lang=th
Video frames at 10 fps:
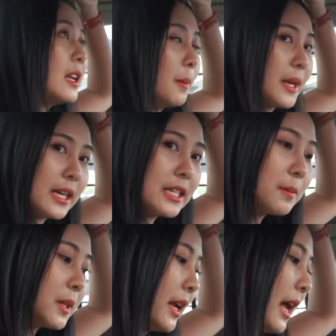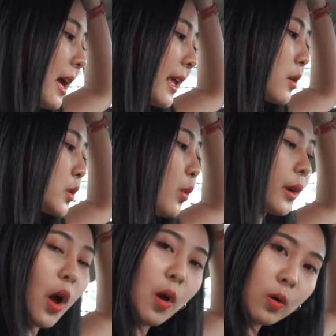เหลือเป็นคืบเลยนะคะ แก้วสูง
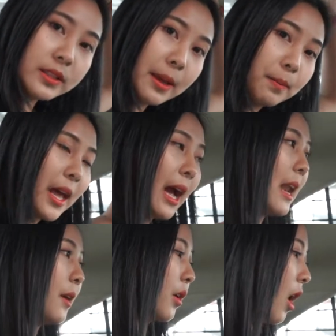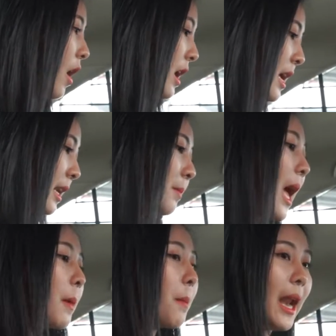160 นะคะแล้วก็น้ำห
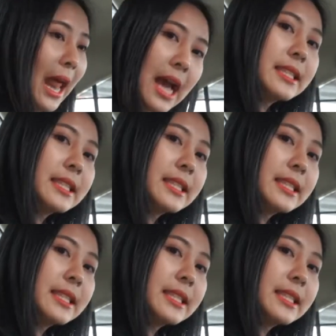นักประมาณ